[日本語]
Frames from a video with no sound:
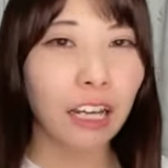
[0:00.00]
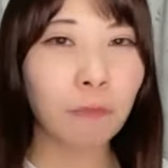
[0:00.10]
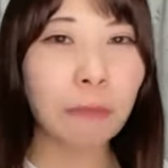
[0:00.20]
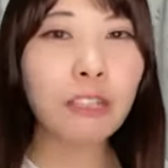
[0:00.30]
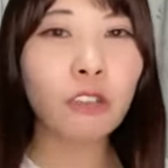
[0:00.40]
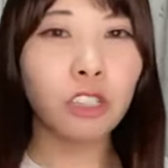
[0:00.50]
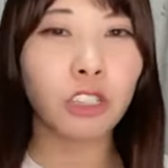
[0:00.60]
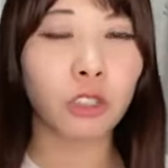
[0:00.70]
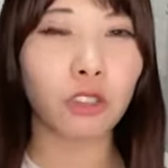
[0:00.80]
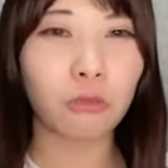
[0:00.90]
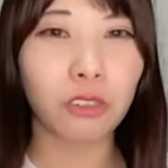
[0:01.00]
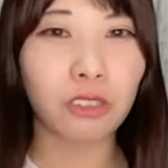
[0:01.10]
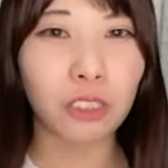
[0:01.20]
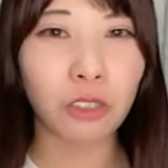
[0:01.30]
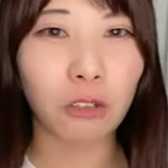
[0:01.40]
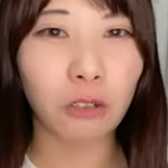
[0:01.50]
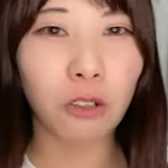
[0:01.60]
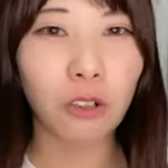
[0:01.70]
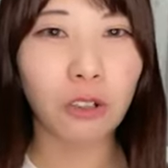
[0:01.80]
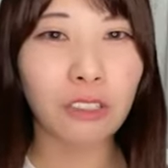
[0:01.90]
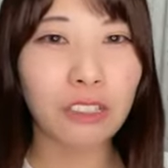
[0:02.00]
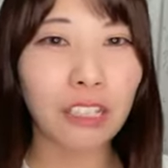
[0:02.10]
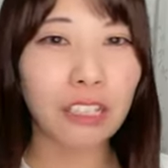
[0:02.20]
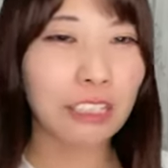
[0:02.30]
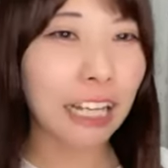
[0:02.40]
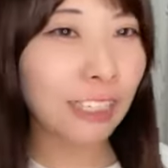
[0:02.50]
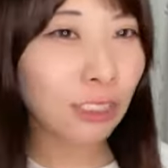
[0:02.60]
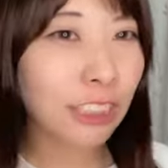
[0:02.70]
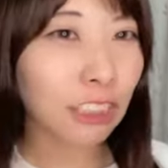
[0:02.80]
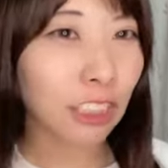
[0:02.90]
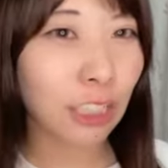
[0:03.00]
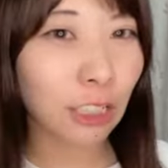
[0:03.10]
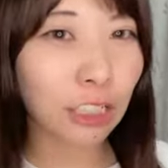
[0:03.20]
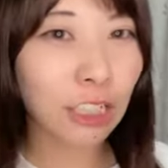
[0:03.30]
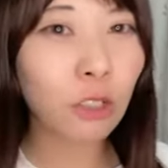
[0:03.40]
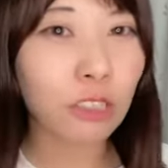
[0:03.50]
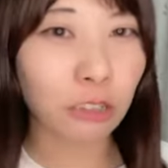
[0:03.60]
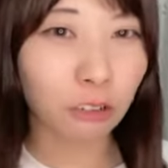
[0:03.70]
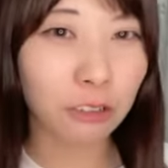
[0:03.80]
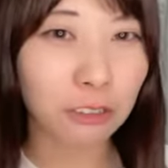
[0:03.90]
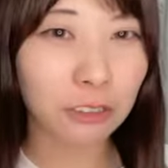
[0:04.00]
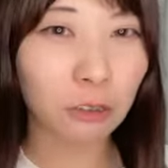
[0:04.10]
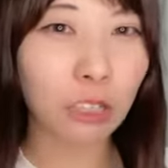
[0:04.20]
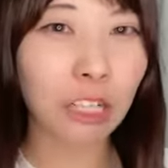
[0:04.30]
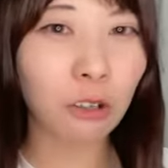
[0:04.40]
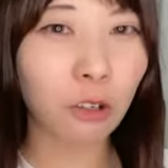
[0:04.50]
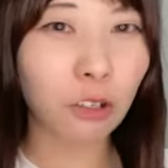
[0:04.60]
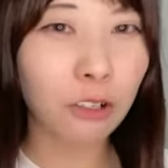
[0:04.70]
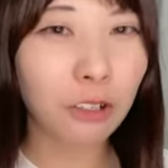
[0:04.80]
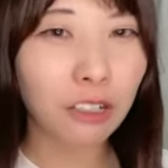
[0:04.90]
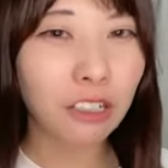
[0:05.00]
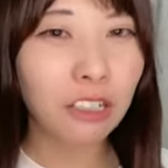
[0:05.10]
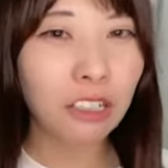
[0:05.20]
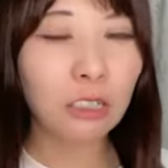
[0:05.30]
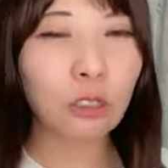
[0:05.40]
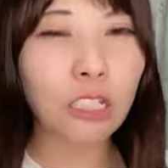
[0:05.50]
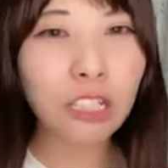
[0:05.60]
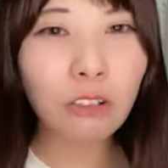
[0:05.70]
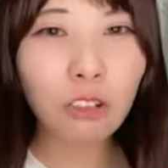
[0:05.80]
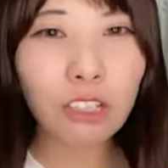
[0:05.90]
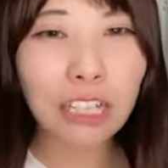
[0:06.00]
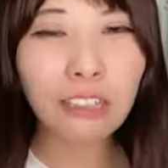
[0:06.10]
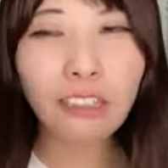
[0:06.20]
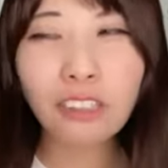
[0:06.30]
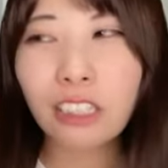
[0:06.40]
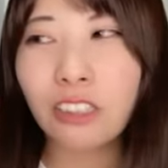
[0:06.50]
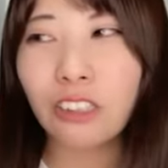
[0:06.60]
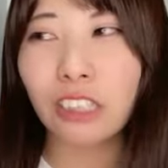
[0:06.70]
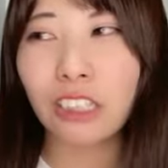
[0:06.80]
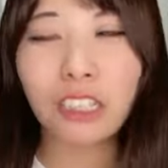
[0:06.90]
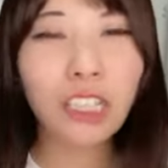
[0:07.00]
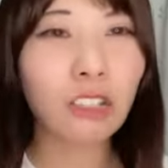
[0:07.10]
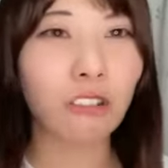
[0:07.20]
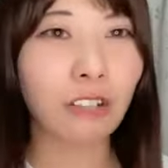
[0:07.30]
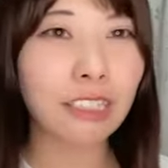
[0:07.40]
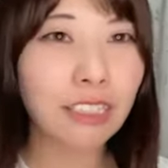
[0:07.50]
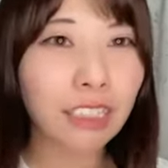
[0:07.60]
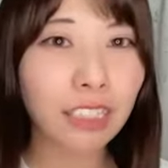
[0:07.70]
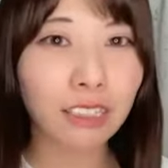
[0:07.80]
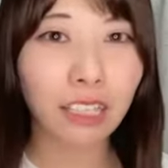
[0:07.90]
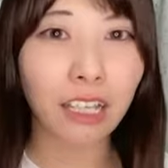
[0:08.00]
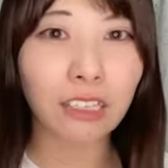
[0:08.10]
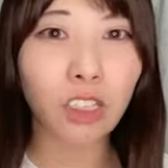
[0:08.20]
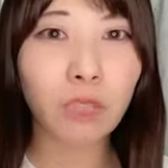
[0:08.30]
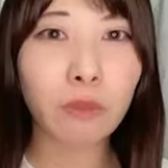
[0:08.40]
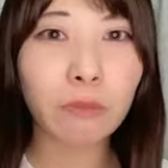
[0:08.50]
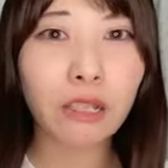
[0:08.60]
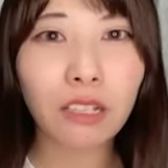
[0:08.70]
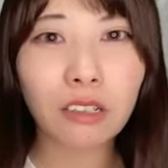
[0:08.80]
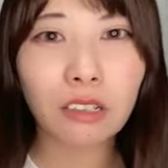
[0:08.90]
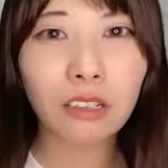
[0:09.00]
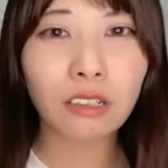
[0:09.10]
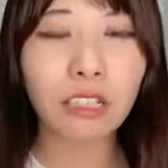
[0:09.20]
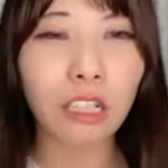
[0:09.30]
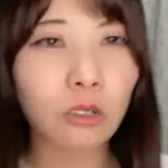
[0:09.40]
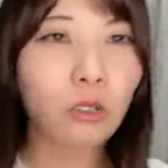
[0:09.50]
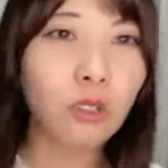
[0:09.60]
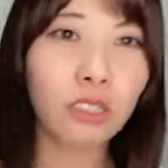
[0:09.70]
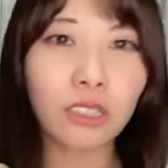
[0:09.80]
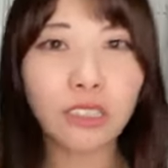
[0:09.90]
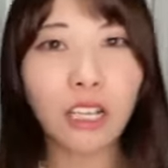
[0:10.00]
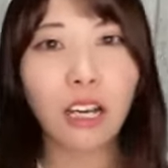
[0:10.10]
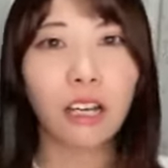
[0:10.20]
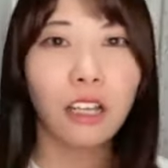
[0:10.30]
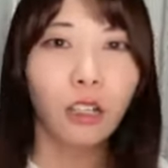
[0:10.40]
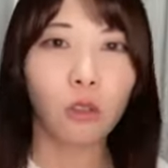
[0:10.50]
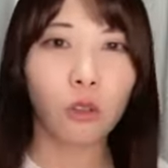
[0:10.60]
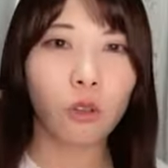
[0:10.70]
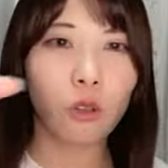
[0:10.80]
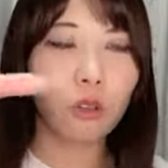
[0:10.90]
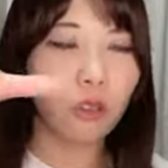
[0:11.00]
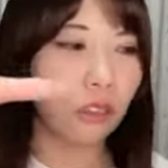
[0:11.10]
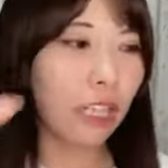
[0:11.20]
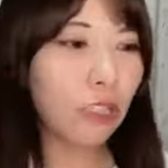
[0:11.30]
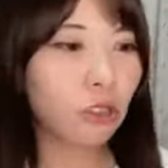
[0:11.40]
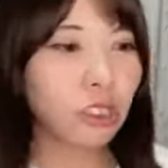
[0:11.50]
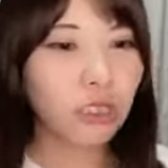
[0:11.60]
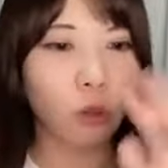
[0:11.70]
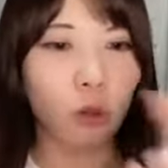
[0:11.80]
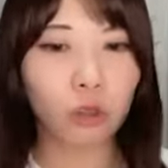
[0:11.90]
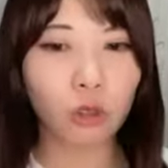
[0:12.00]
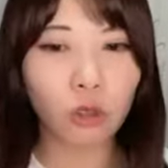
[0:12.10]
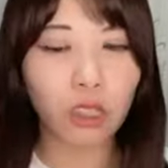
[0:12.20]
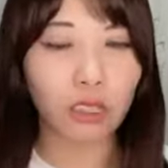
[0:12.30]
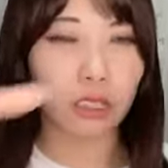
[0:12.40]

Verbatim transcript: あペットにしようと思ってそれをでランドセルに入れといたのトカゲをトカゲをランドセルに入れたのを忘れててそのまま学校行ってさこうランドセル置く時っ